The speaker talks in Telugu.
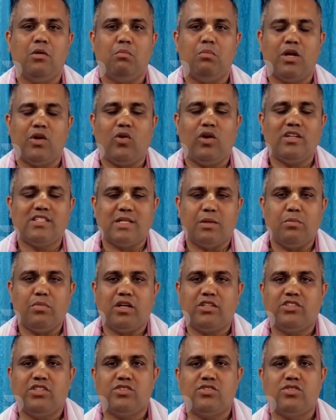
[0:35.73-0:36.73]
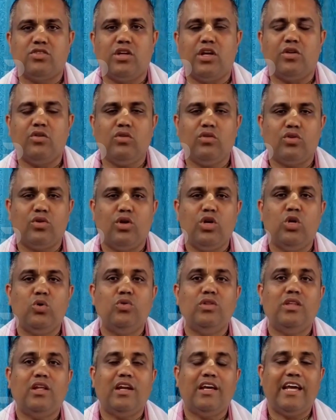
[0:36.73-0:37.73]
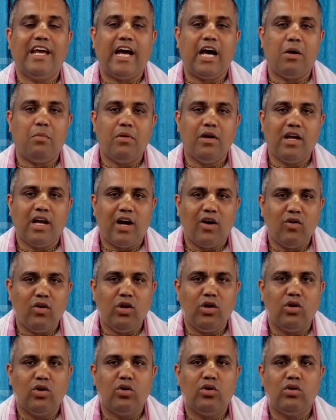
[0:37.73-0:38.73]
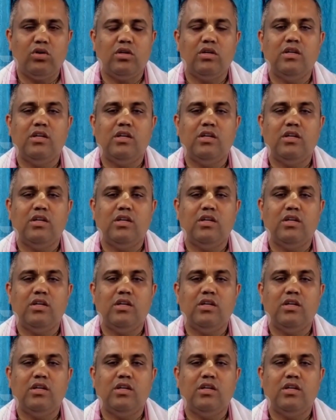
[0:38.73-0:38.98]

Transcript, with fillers: మన వాళ్ళు సంరక్షిస్తున్నారు రెండు వందల యాభై ఆవుల్లో